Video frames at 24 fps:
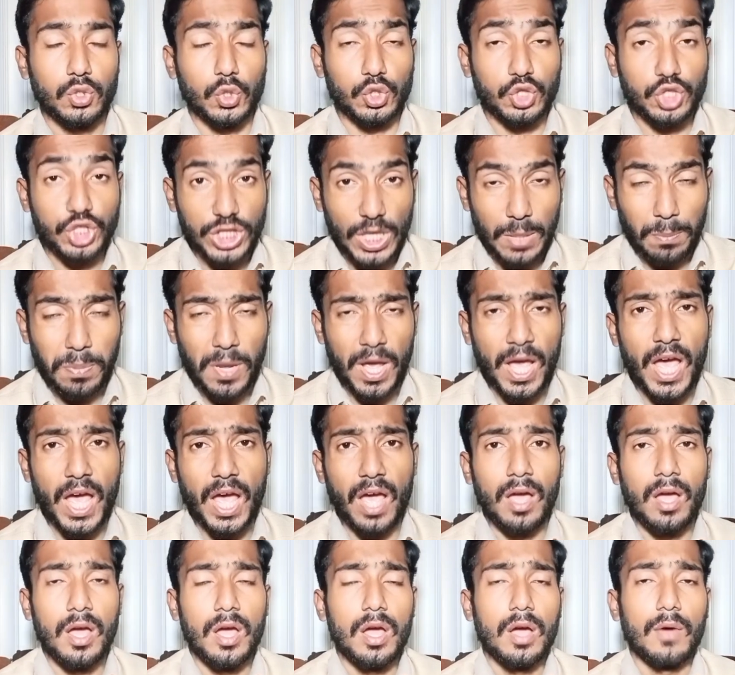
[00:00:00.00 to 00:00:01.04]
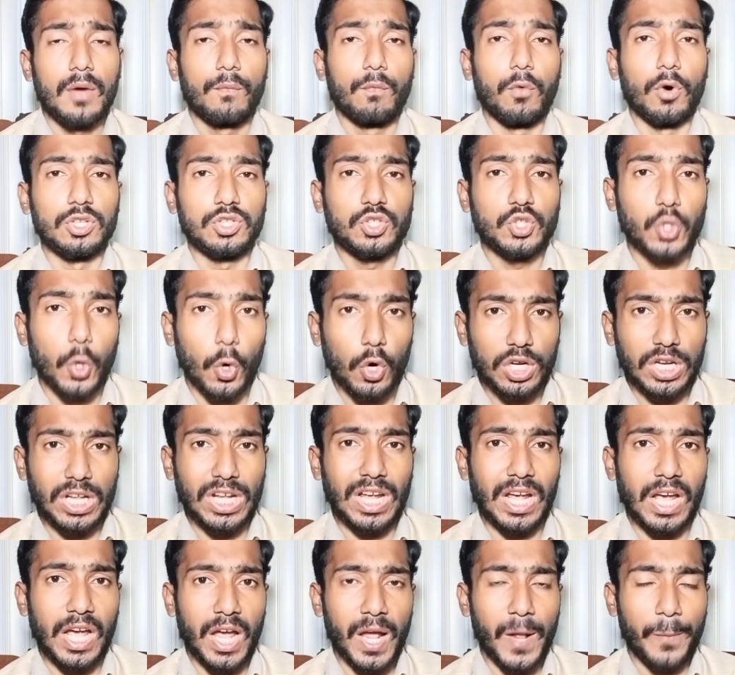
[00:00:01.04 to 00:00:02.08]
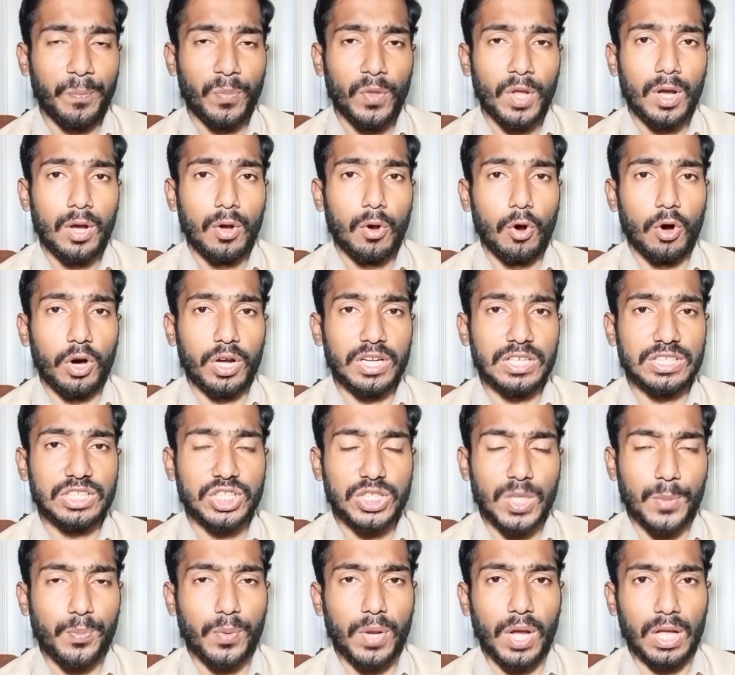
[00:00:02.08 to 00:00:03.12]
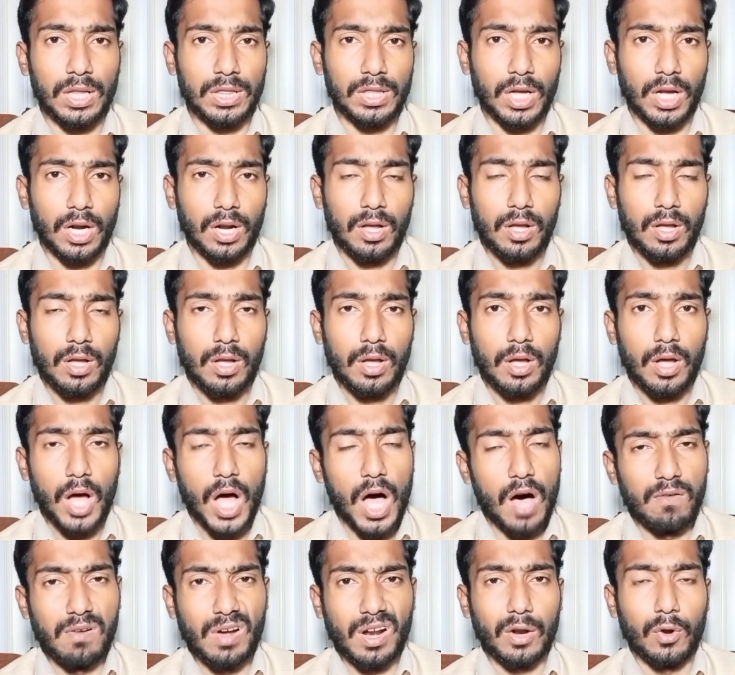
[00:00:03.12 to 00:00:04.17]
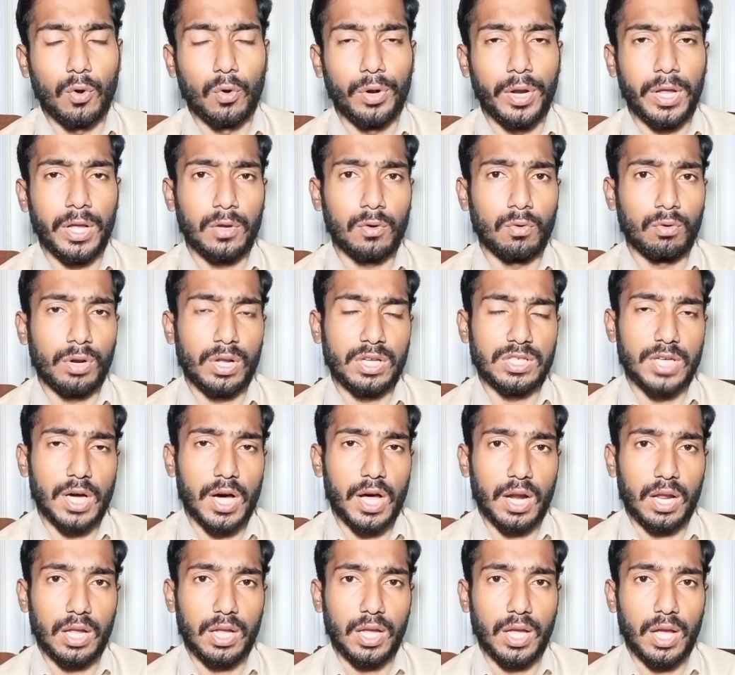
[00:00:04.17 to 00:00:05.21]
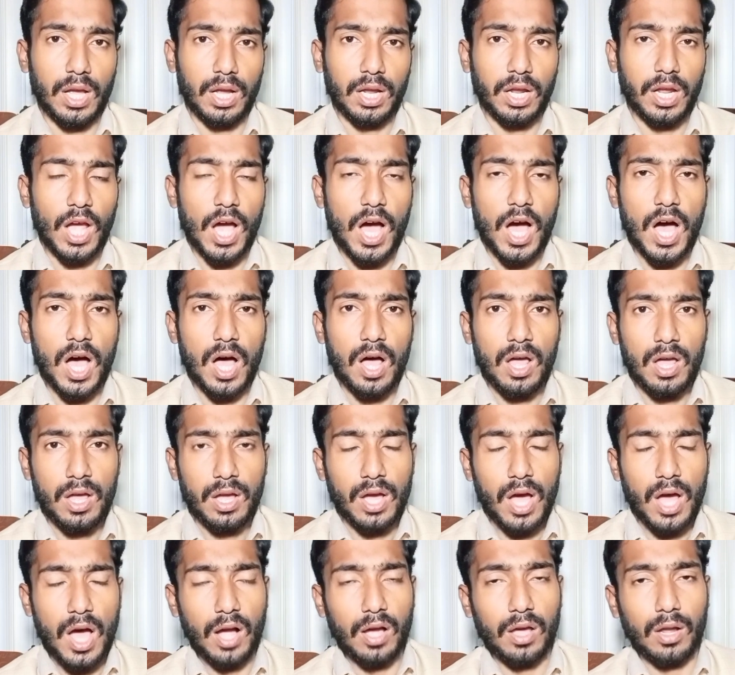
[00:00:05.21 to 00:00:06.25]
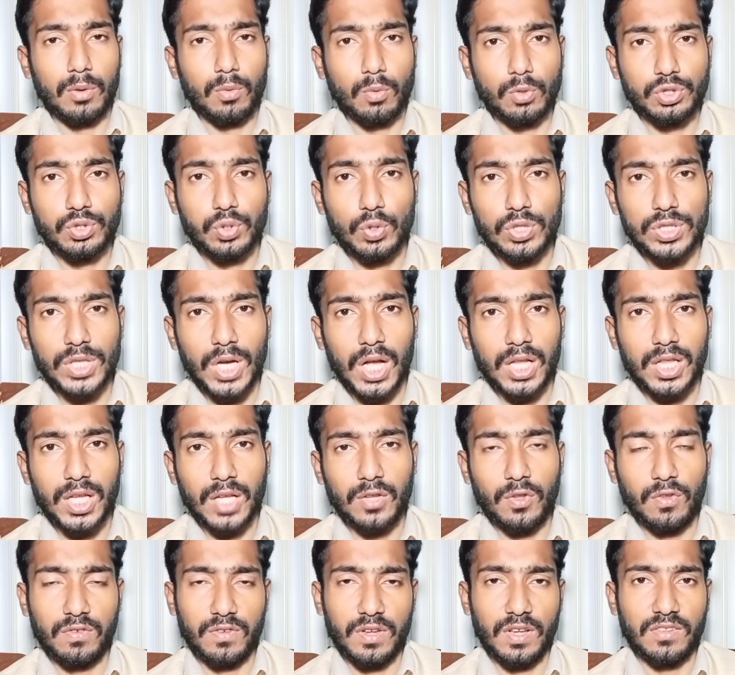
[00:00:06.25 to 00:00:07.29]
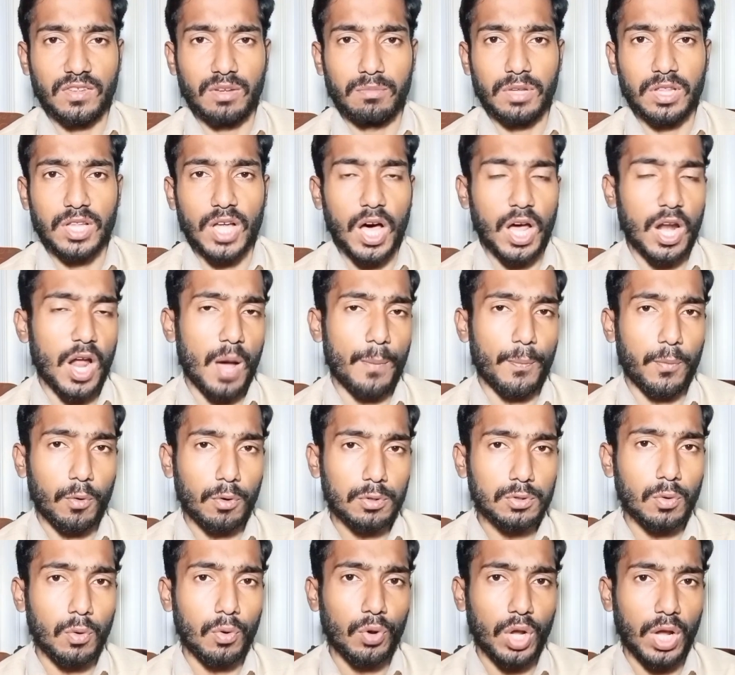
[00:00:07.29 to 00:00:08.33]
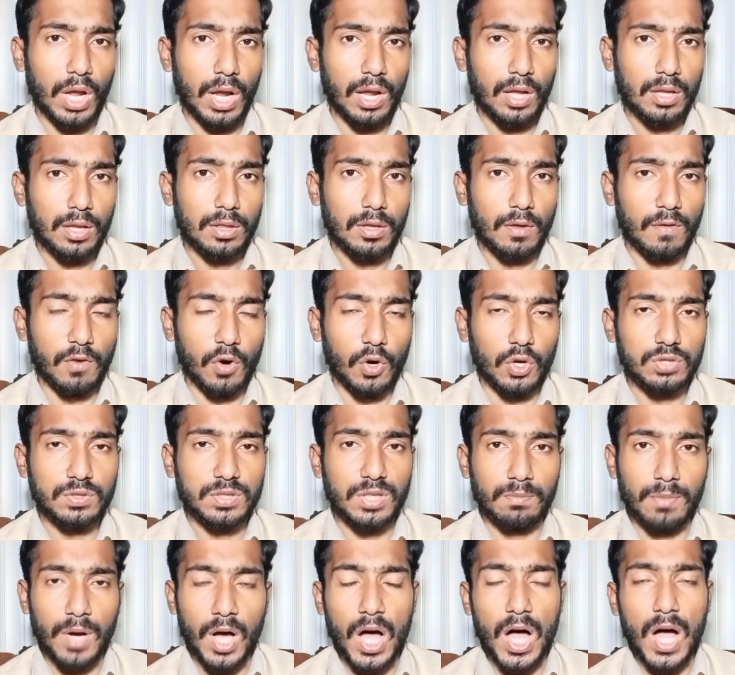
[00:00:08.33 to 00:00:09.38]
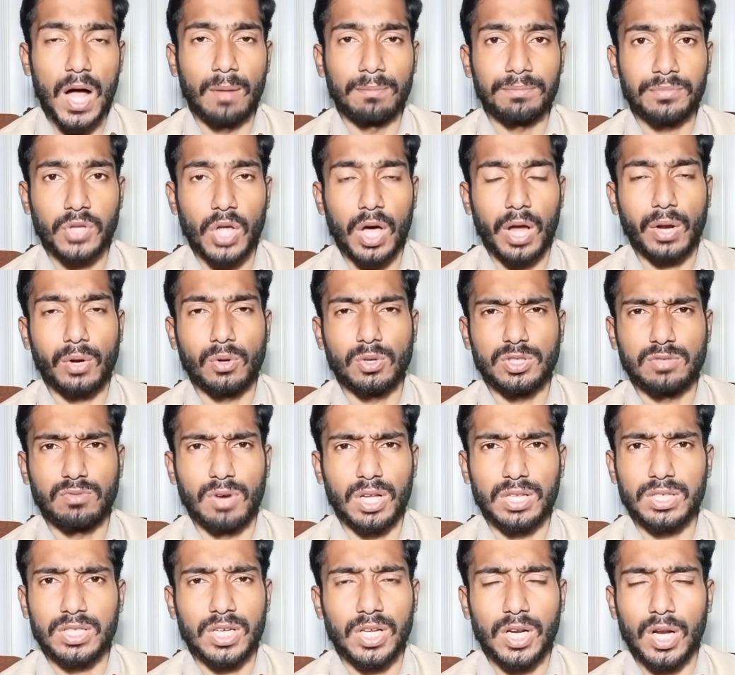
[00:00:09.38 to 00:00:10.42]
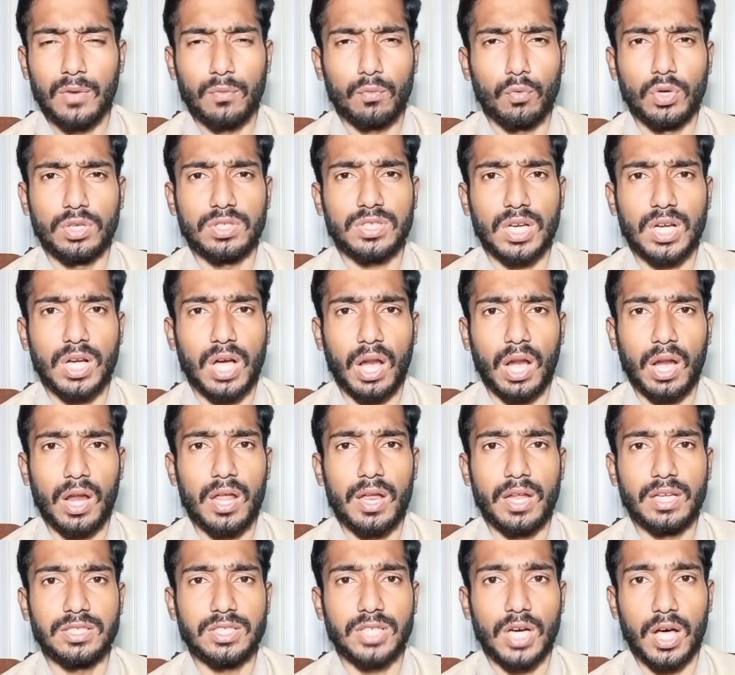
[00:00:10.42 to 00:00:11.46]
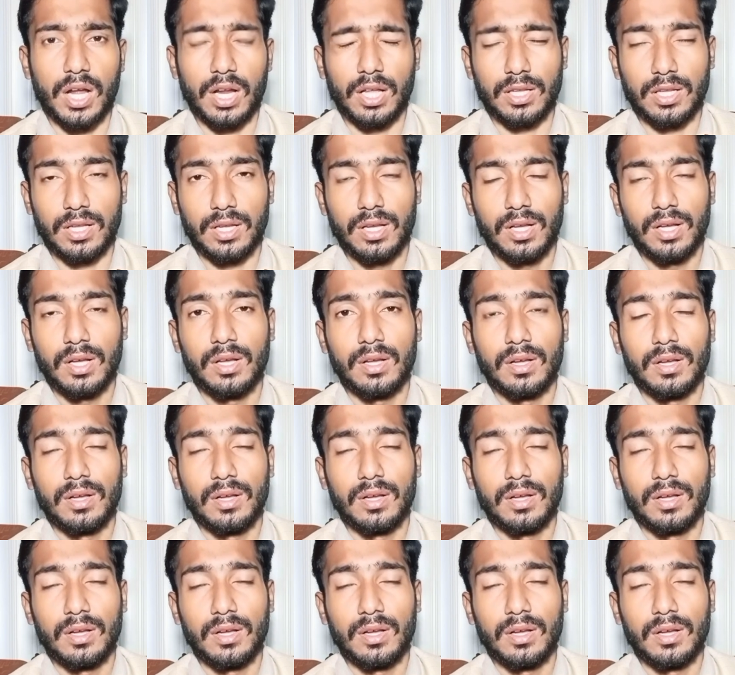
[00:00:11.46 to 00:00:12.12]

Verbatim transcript: जो शिप है वो छोटी है और इस शिप के अंदर ओवरलोडिंग होने जा रही है क्या अगर कुछ हो जाता है तो इसके जिम्मेदार आप खुद होंगे तो वो तमाम तार नौजवान यकीन वो ऐसा करना नहीं चाह रहे थे